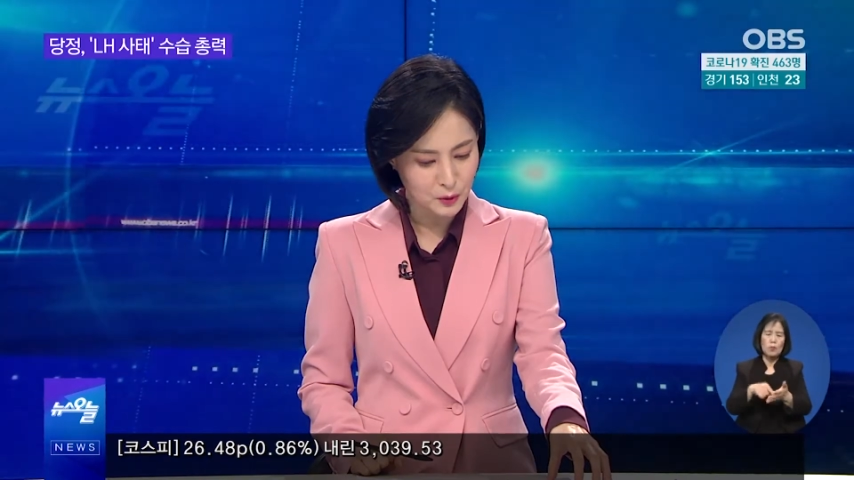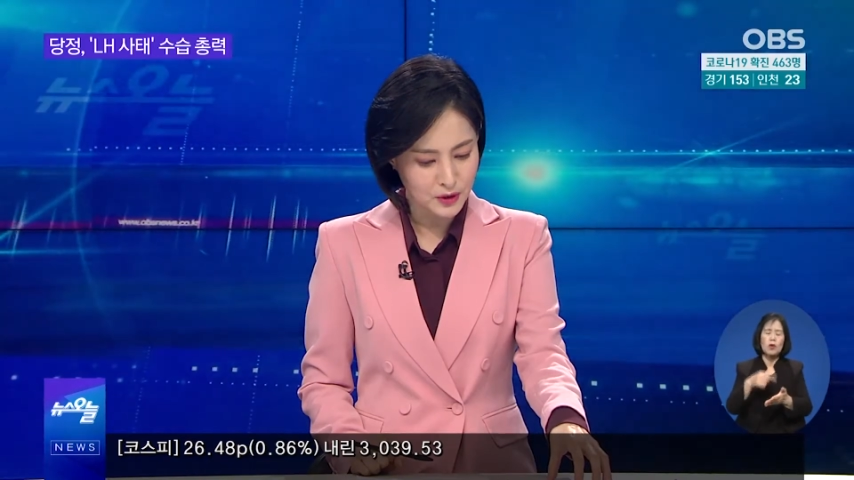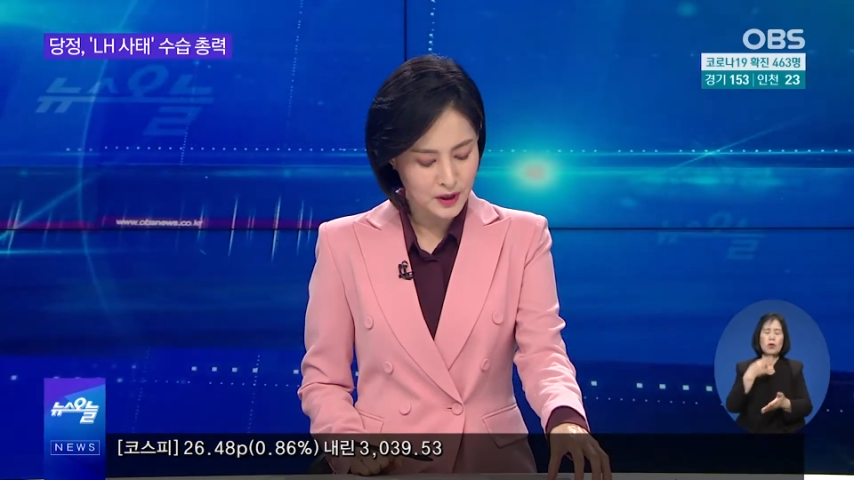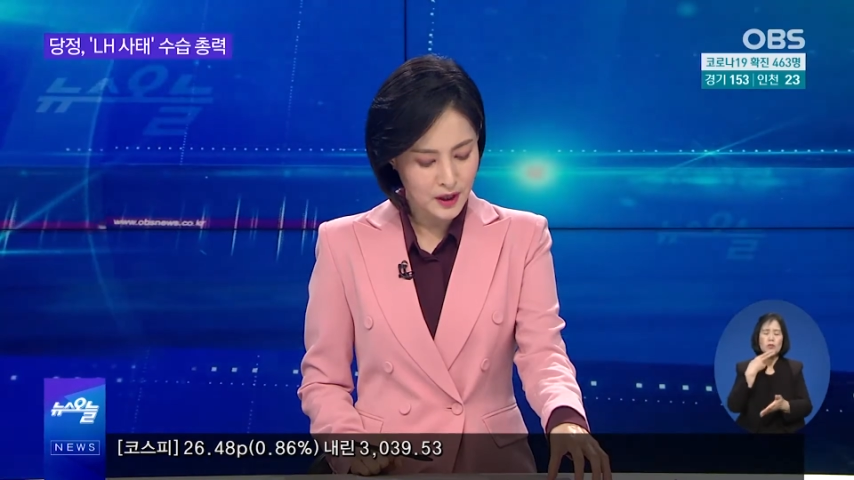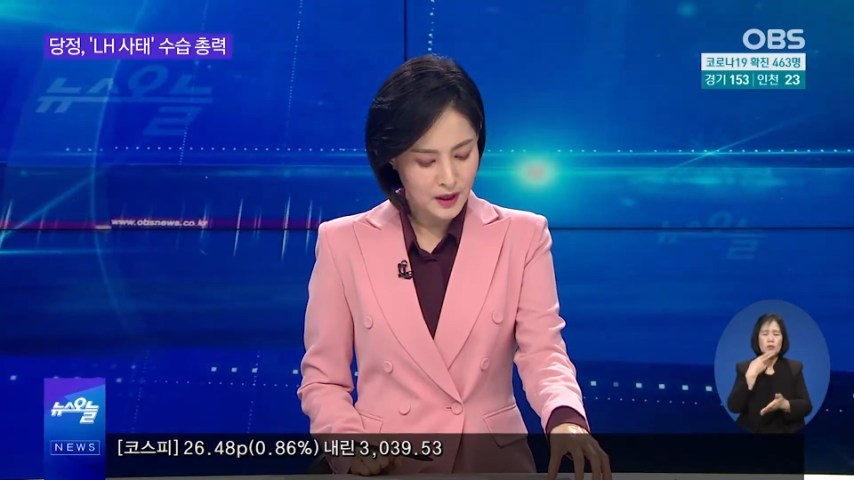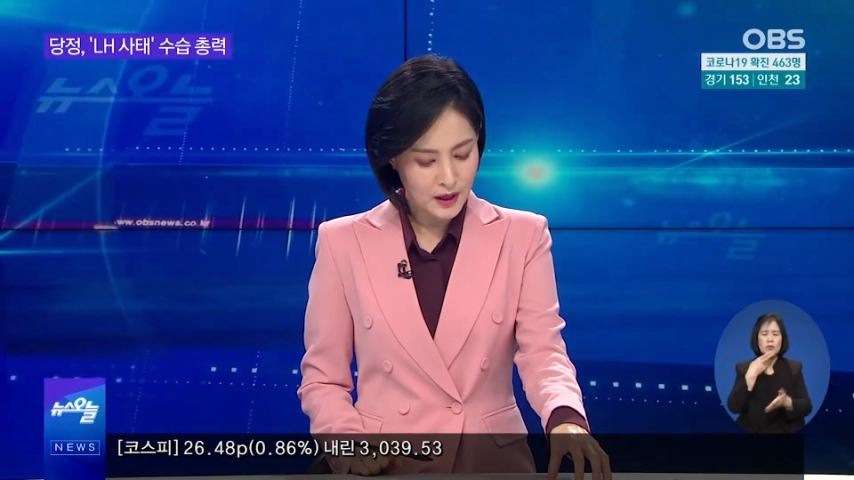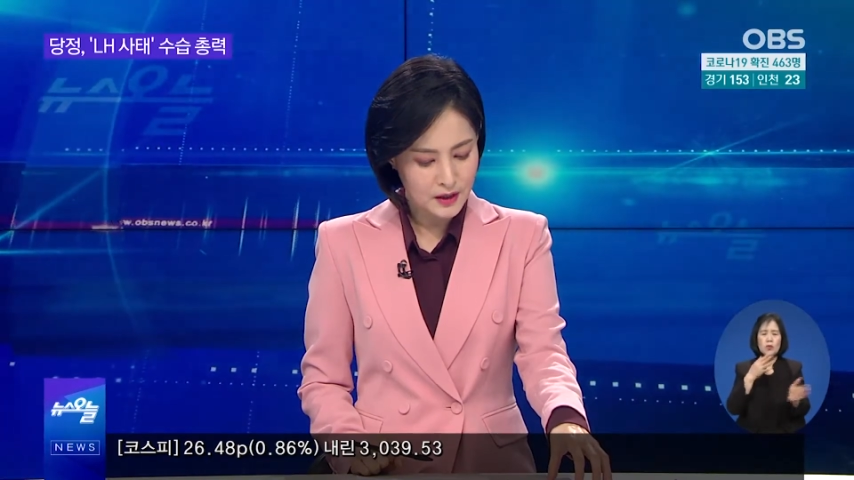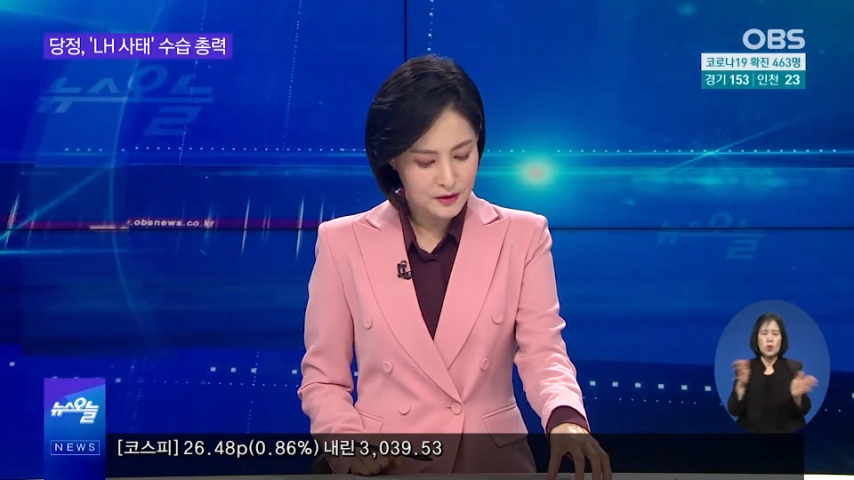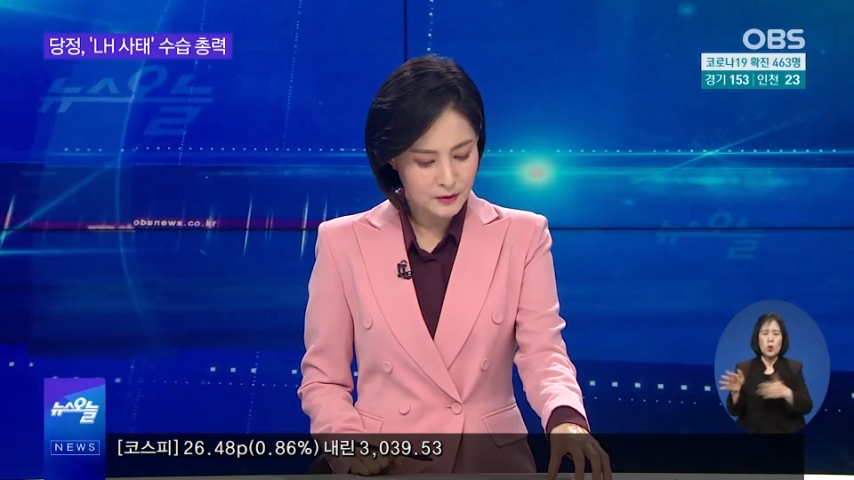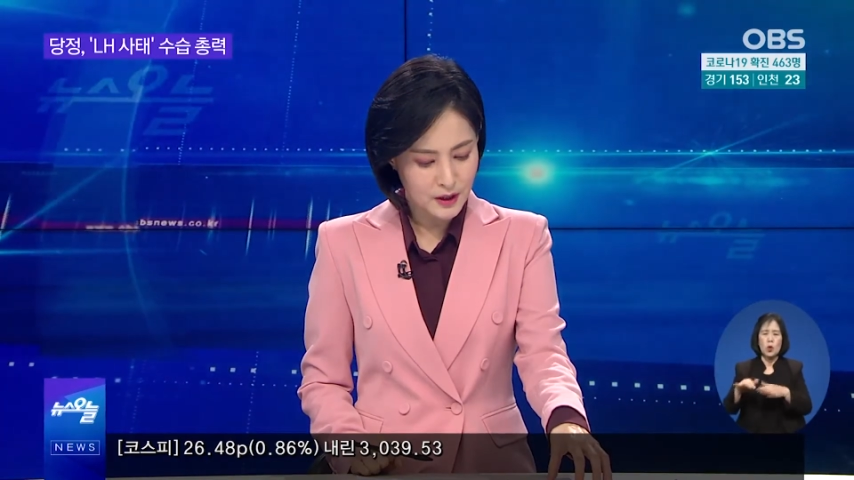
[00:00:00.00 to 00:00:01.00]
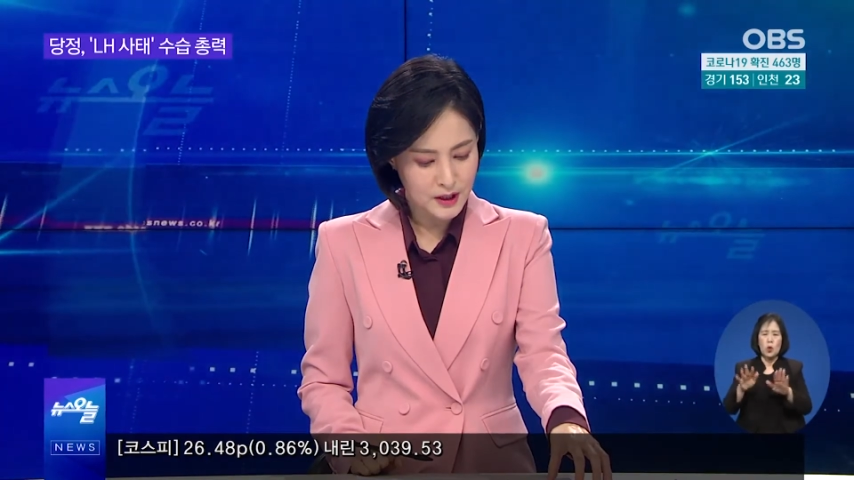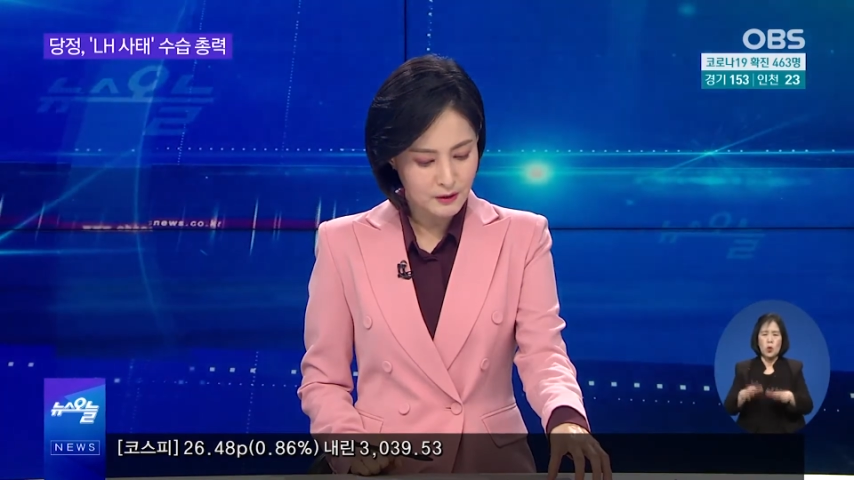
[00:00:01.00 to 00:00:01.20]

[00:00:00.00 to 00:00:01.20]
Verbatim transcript: 오늘 행정관